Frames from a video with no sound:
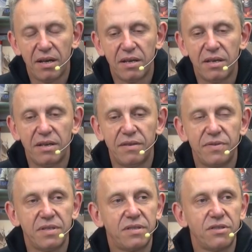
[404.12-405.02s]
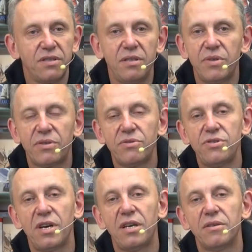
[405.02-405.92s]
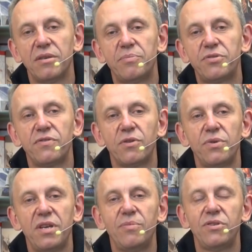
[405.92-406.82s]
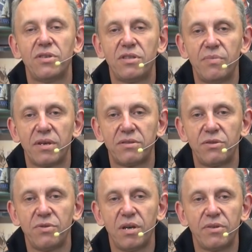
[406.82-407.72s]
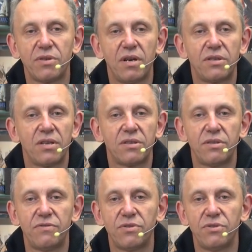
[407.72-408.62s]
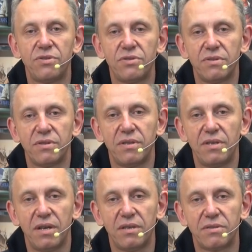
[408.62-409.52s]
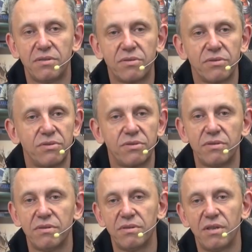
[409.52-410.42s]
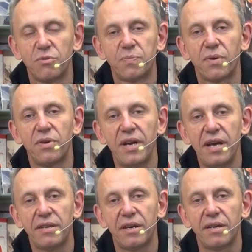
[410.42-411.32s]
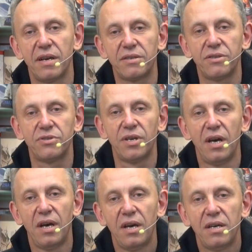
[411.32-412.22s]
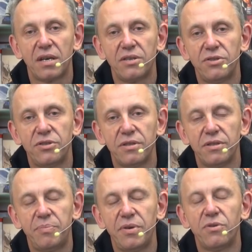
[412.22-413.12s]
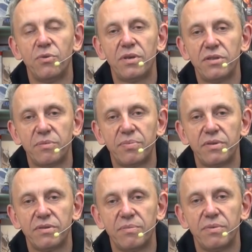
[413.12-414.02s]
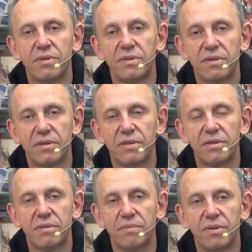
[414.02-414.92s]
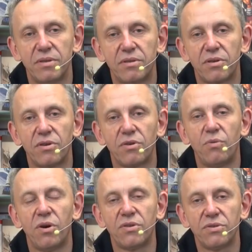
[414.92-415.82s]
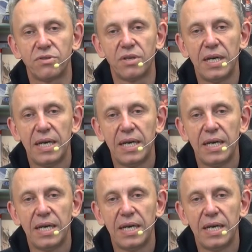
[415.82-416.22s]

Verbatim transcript: E, więc jeżeli my to dzisiaj e, przywołujemy i się tym ekscytujemy, to chyba trzeba sobie wziąć e, coś na uspokojenie, jakieś, jakieś pigułki, żeby, żeby trochę ochłonąć.